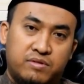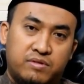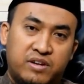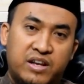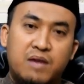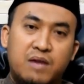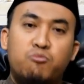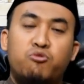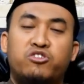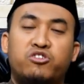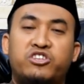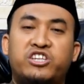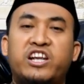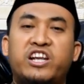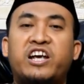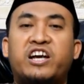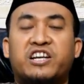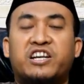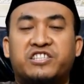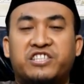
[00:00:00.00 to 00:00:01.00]
Namun
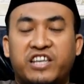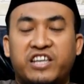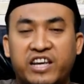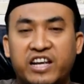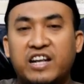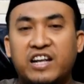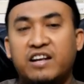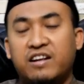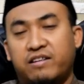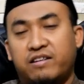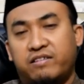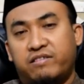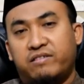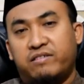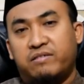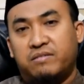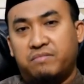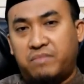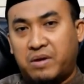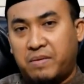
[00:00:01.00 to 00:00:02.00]
syirik kecil
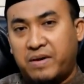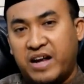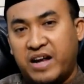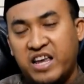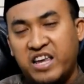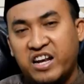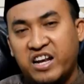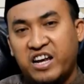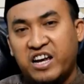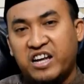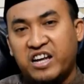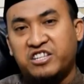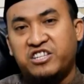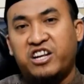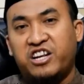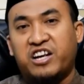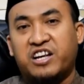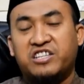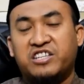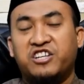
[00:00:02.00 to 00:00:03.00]
perbedaannya dengan
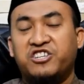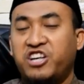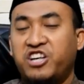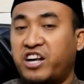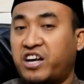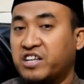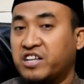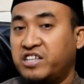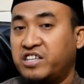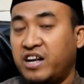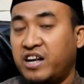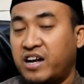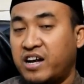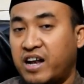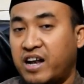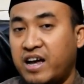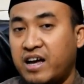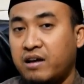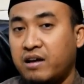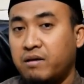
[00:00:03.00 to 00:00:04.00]
syirik kecil, syirik kecil
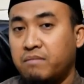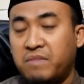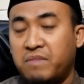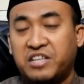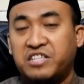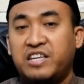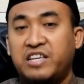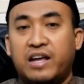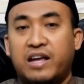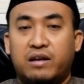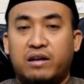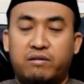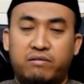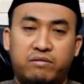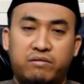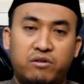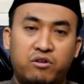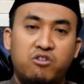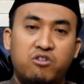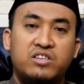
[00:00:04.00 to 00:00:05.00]
adalah
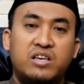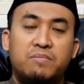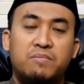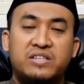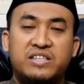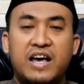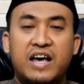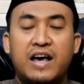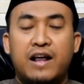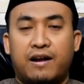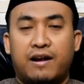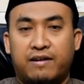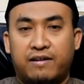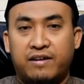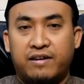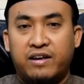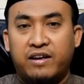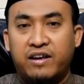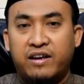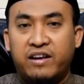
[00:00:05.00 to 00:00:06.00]
maksiat, dosa besar.
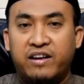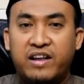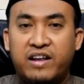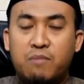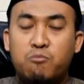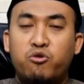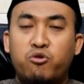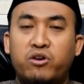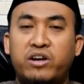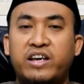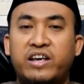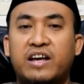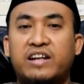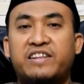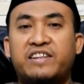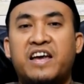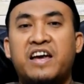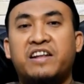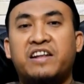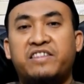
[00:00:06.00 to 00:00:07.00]
Namun dia
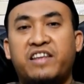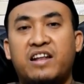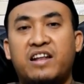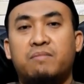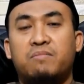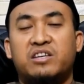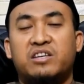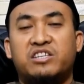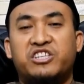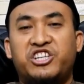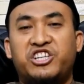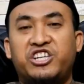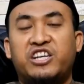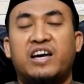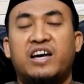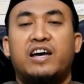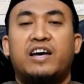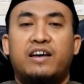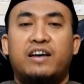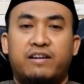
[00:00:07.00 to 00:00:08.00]
tahtal
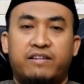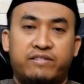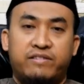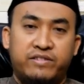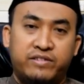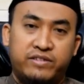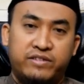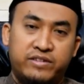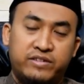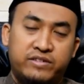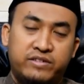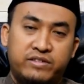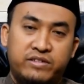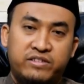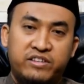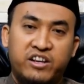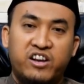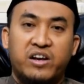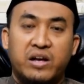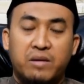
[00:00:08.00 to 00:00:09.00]
masyiah.
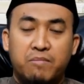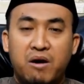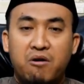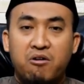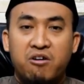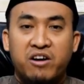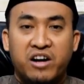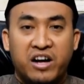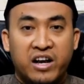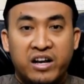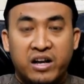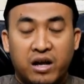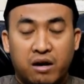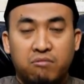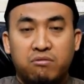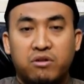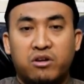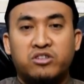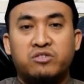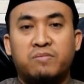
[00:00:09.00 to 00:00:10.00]
Yang di bawah kehendak
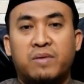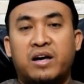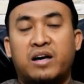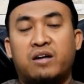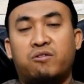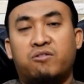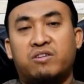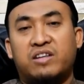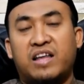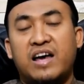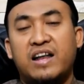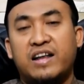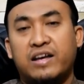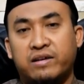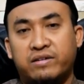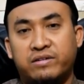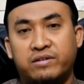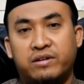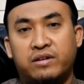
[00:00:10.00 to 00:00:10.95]
Allah Subhanahu wa taala.